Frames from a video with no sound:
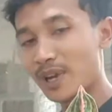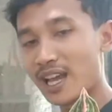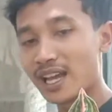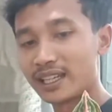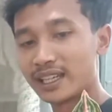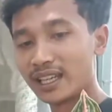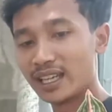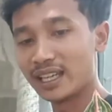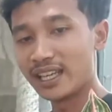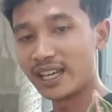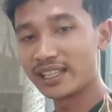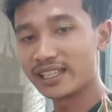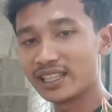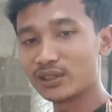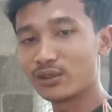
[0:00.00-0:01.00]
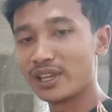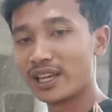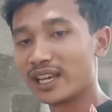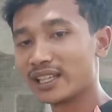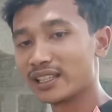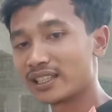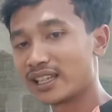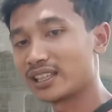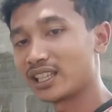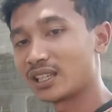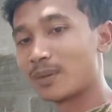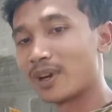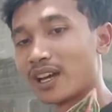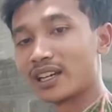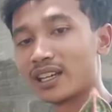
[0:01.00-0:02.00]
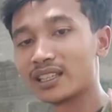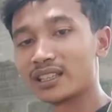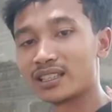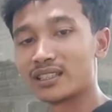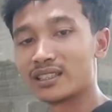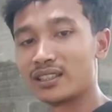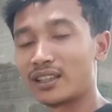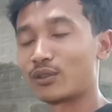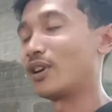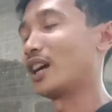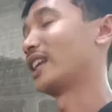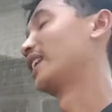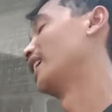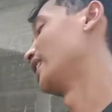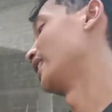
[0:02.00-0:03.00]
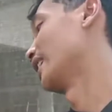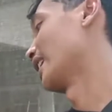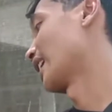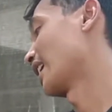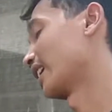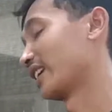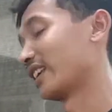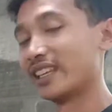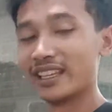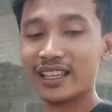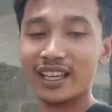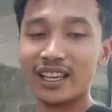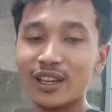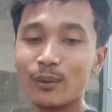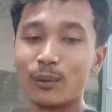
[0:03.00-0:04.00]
Adelianya tuh ya cantik banget Iko Adelia lagi iya.